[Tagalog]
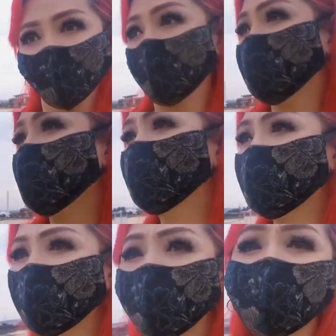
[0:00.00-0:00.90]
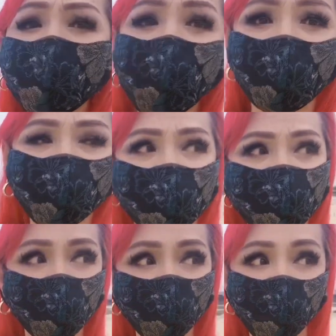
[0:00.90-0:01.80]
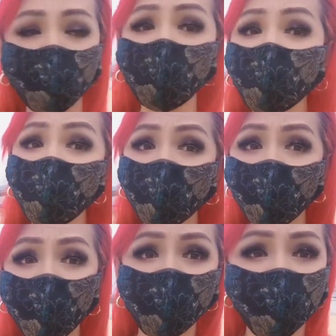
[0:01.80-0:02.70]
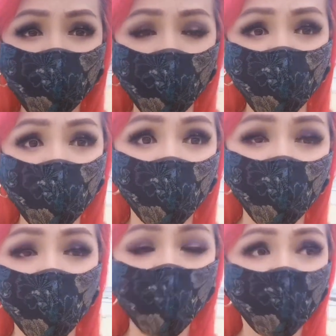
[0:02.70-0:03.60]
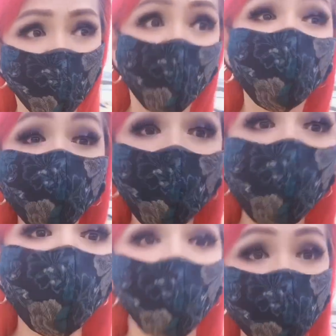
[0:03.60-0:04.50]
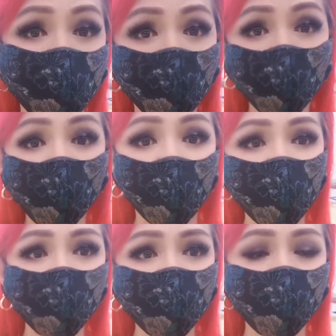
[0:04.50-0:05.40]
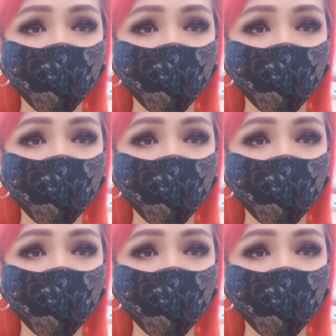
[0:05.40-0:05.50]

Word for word: So, masyado ako nasasaktan kasi iyon lang ang exercise ko to play volleyball, guys.